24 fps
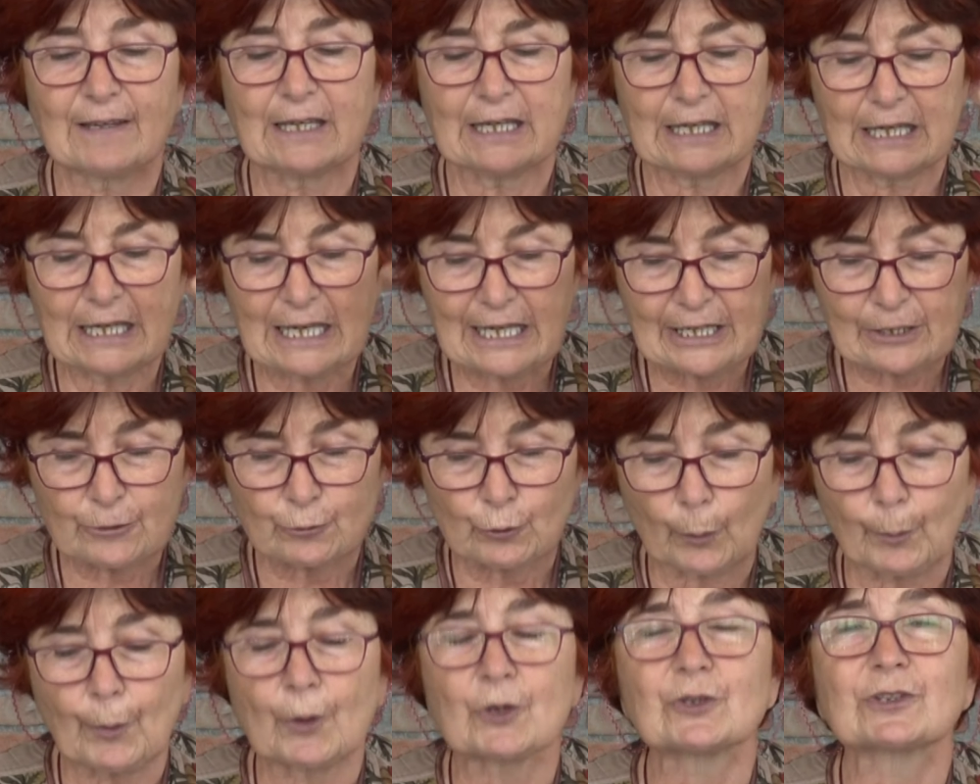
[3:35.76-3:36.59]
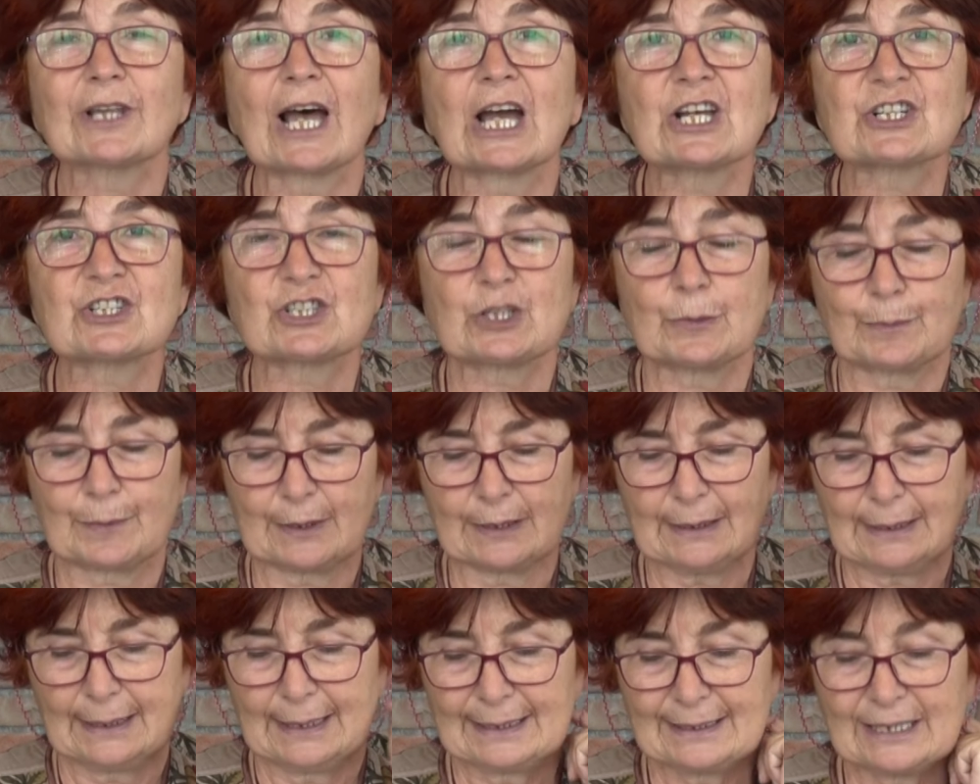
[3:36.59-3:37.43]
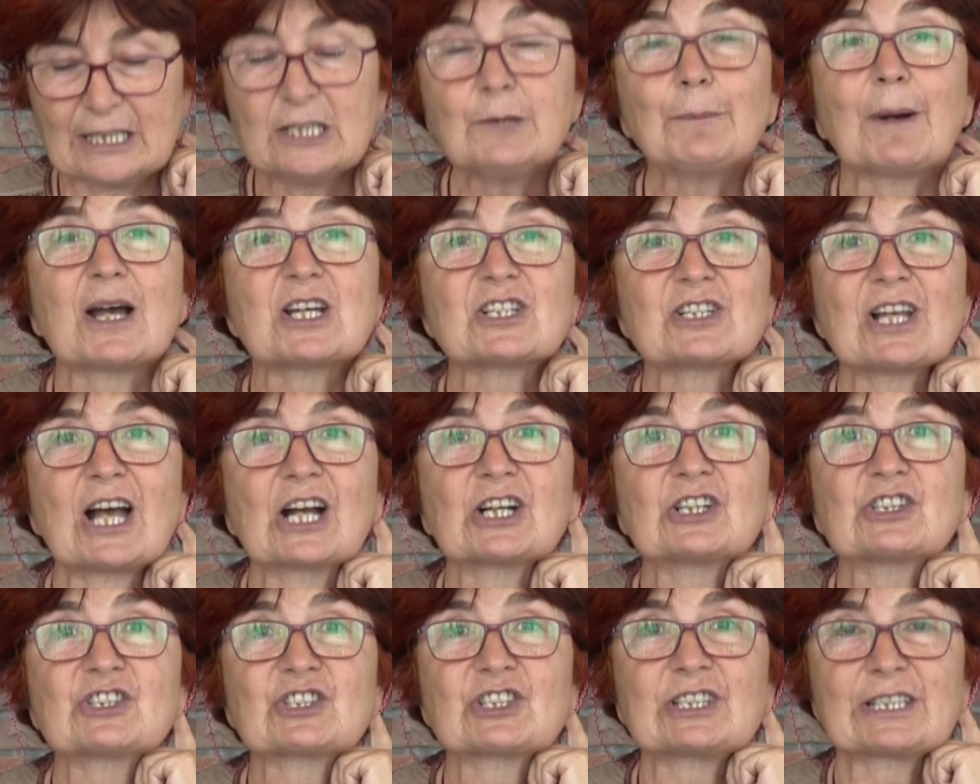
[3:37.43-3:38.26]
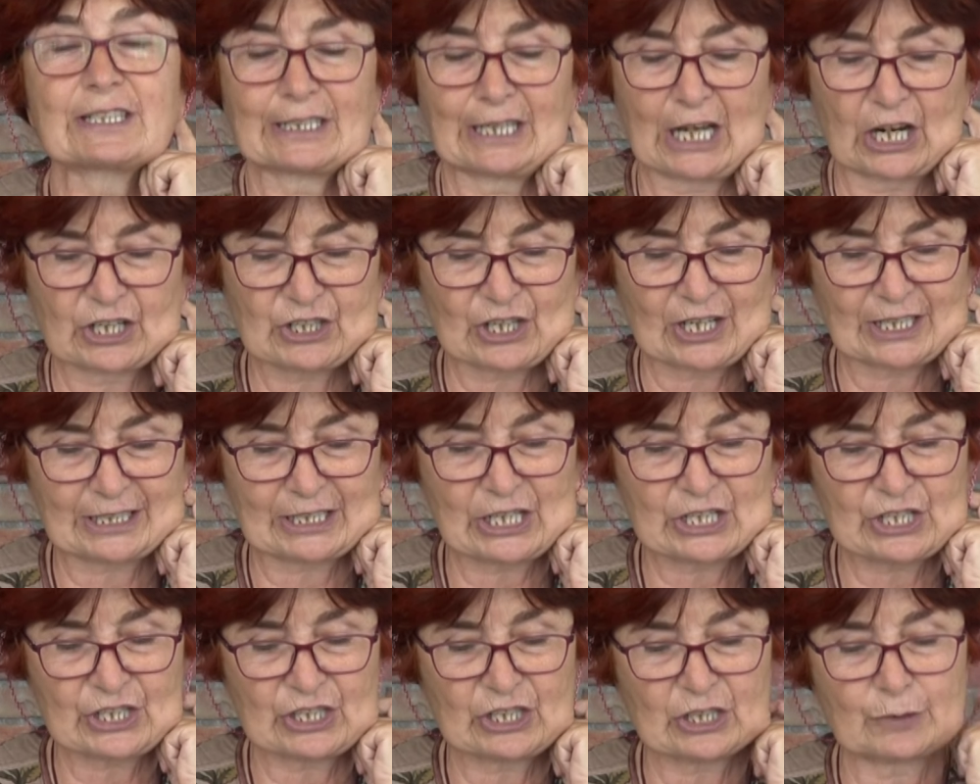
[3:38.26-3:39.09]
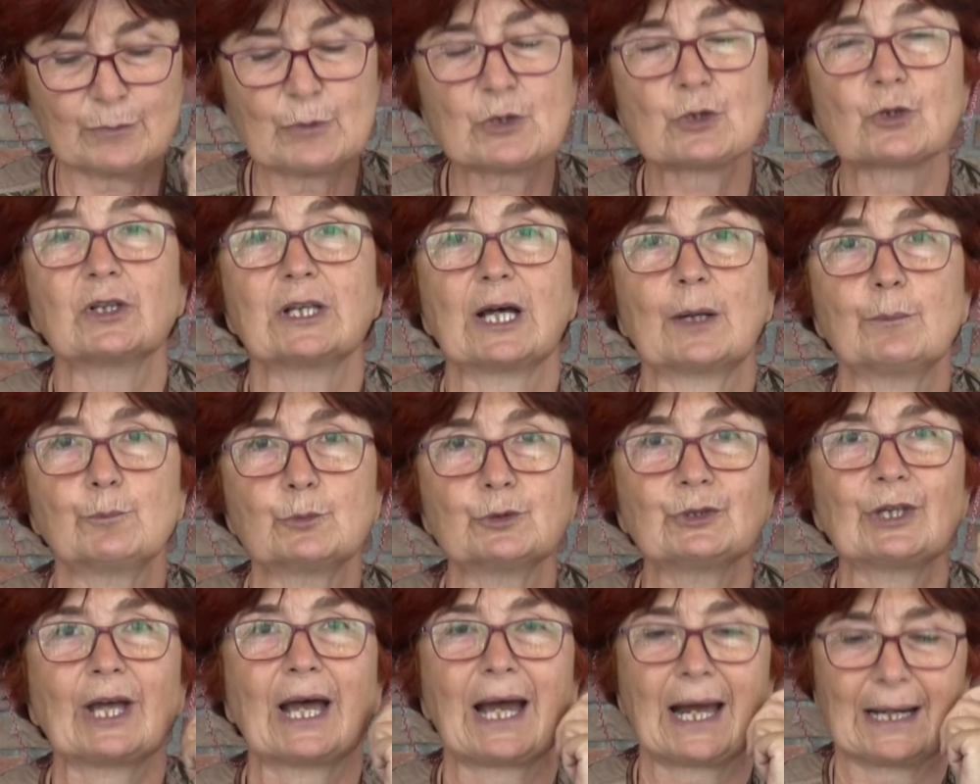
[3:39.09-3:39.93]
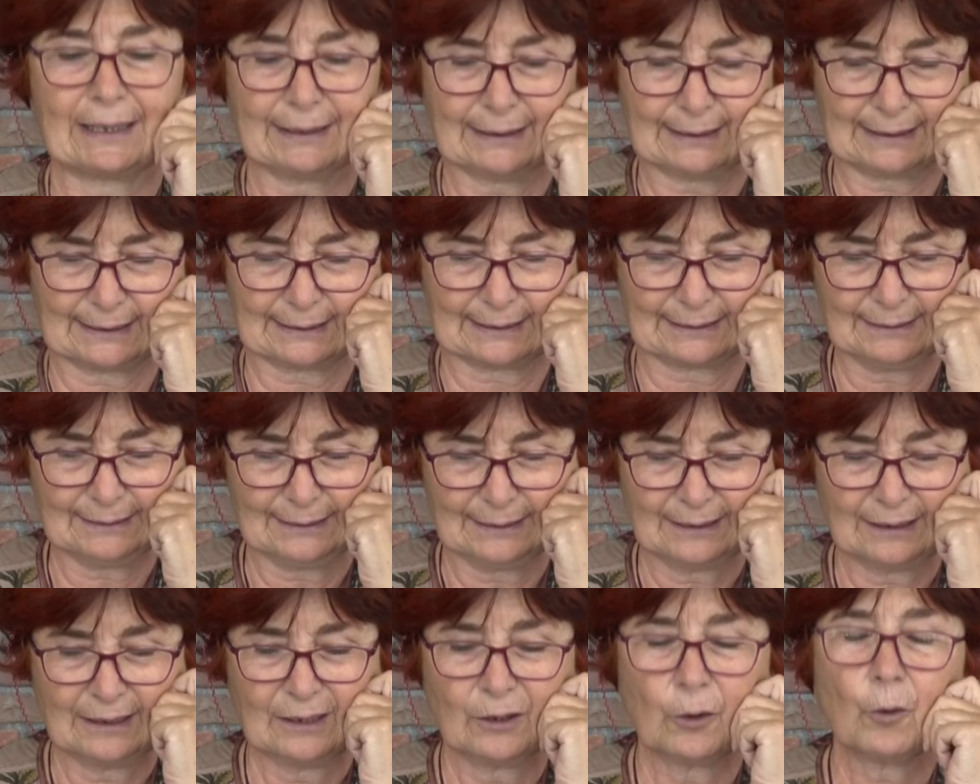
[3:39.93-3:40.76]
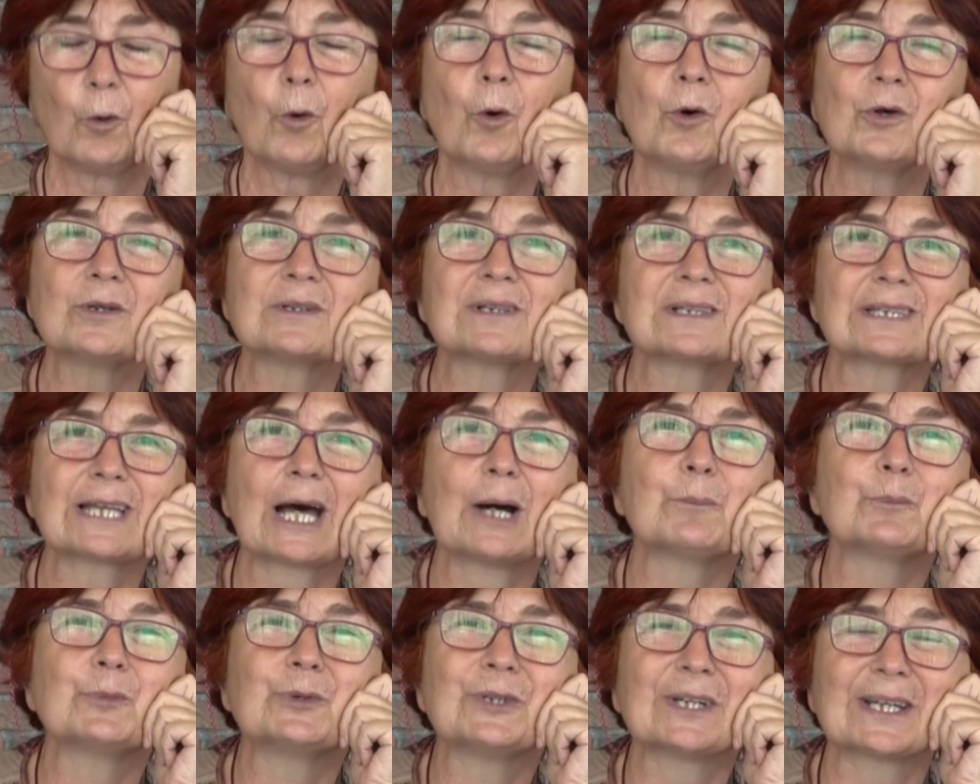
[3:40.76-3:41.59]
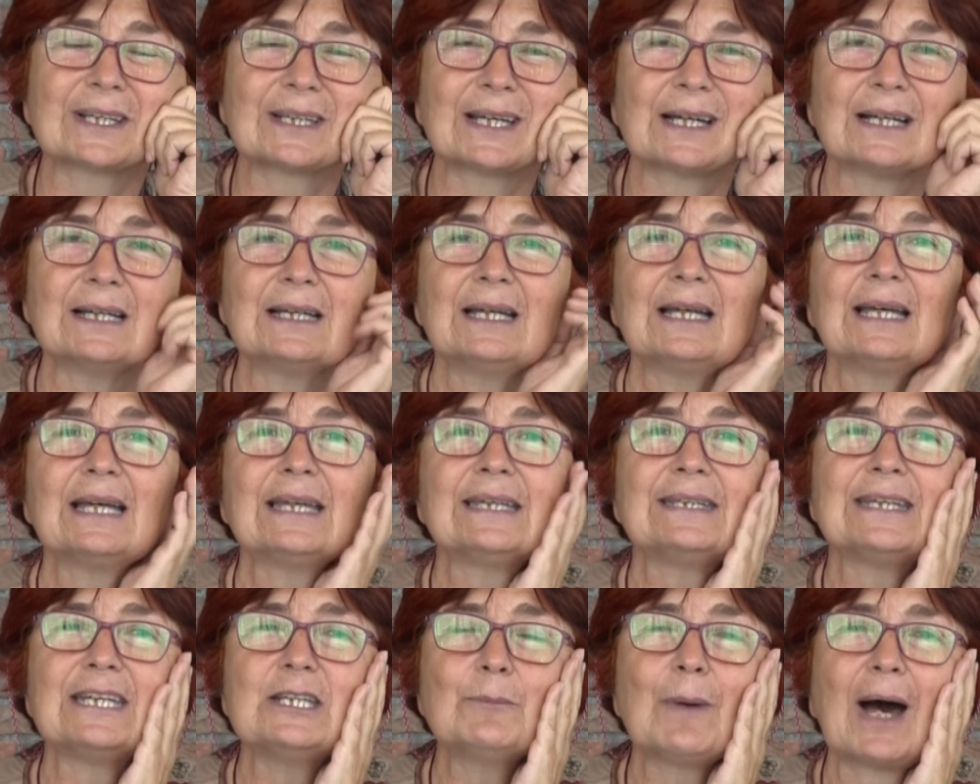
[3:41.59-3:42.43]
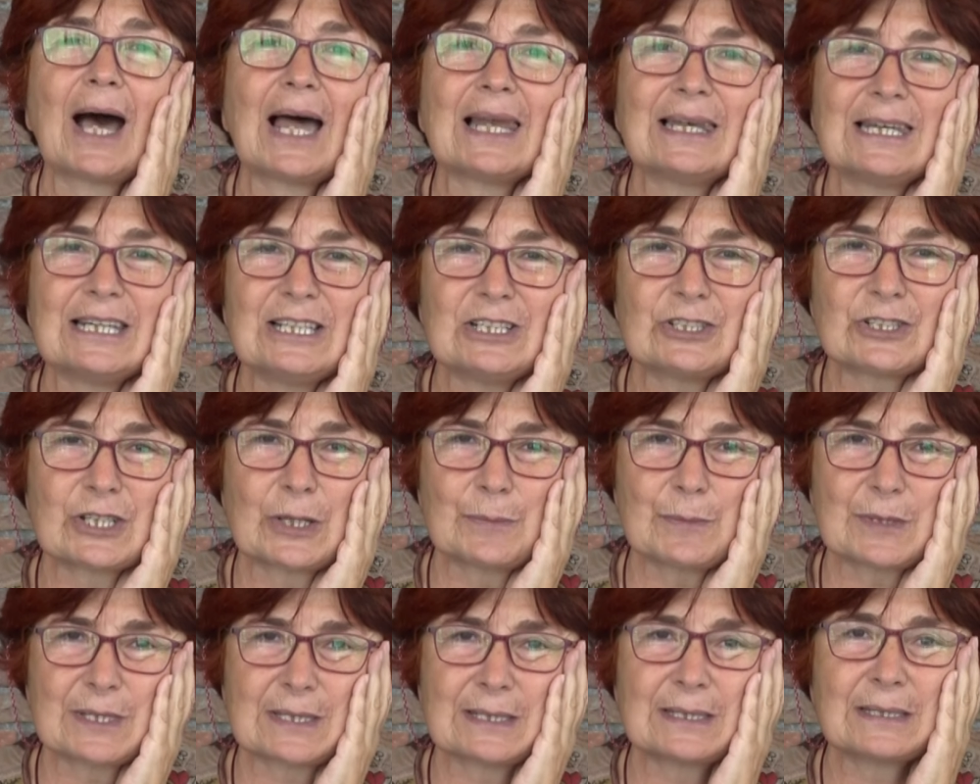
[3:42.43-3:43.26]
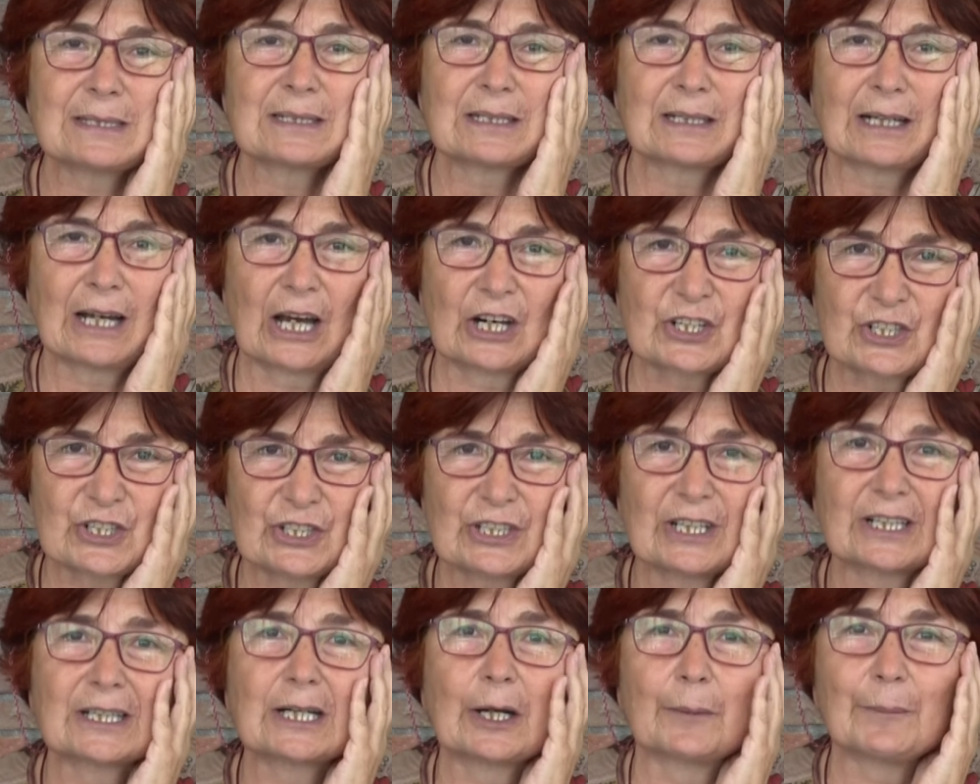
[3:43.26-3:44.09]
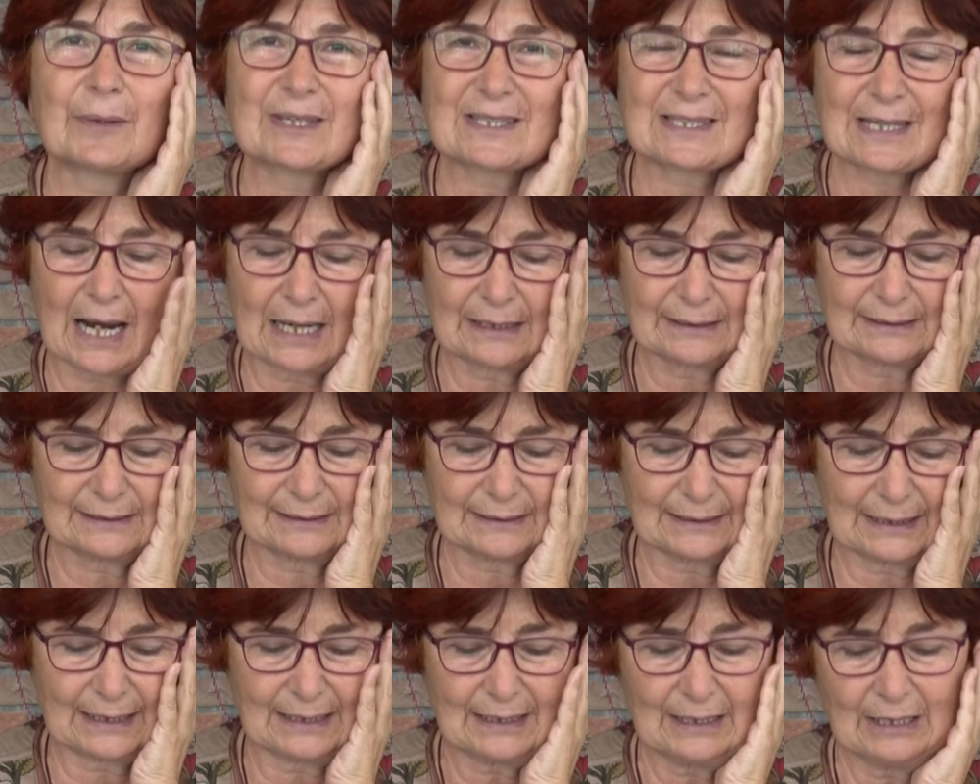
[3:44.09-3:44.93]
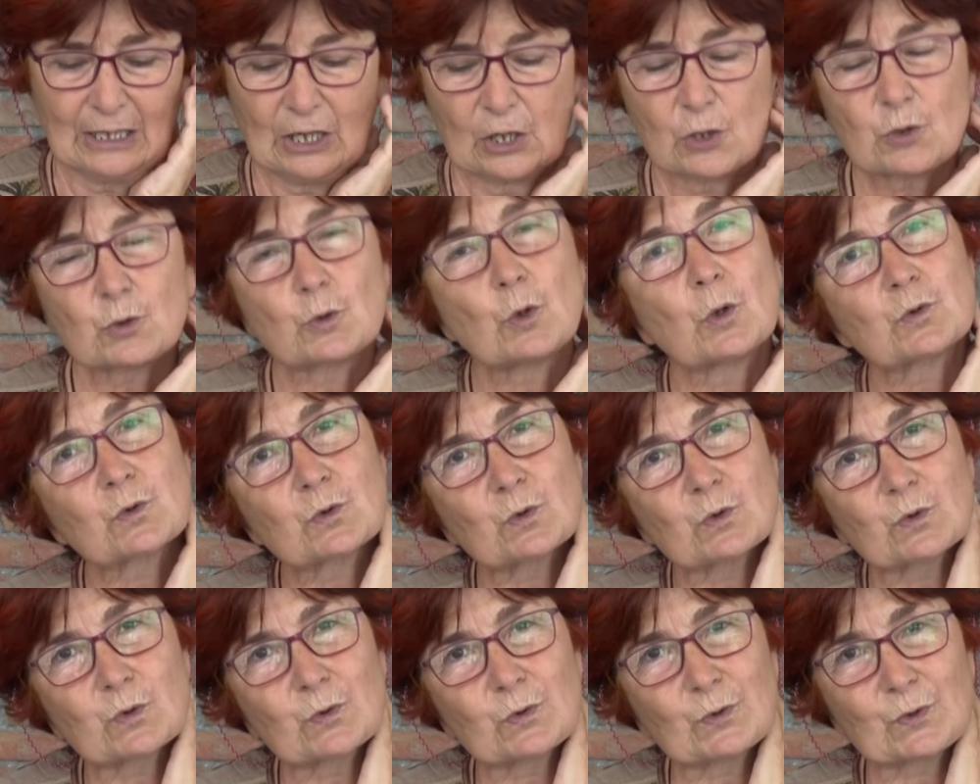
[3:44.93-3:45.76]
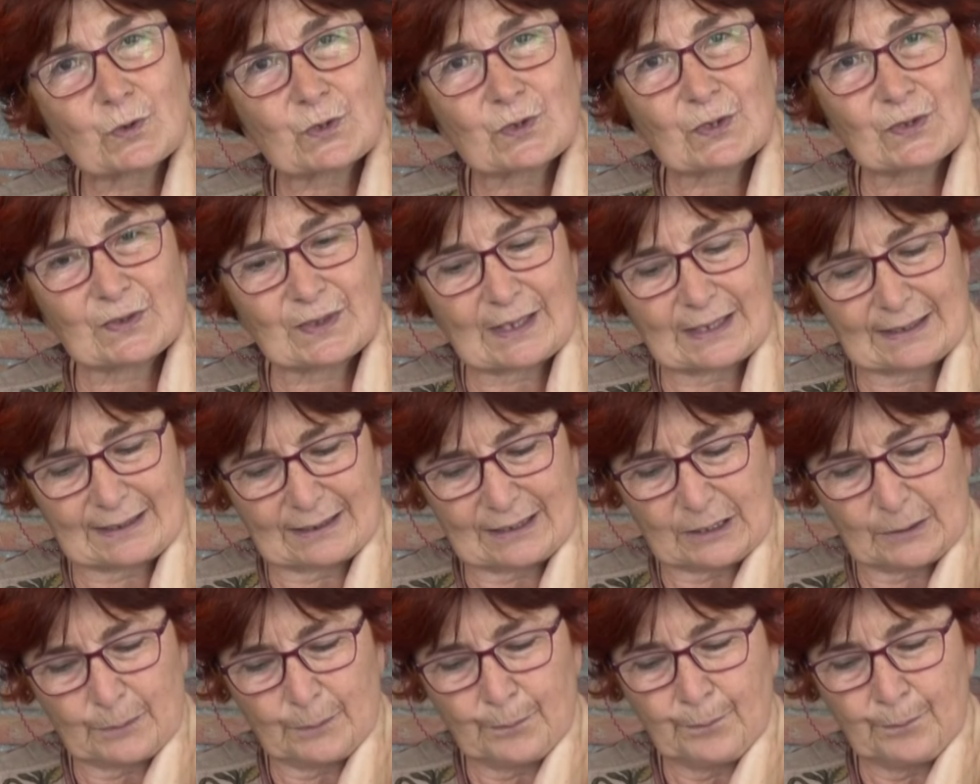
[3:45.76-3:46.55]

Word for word: ve ilk röportaj gibi yeni başlangıçları gerçekleştirmiş olan bu değerli kadın 10 yıldan bu yana Yeni Mahalle ilçemizin Karşıyaka mezarlığında sonsuz uykusundadır.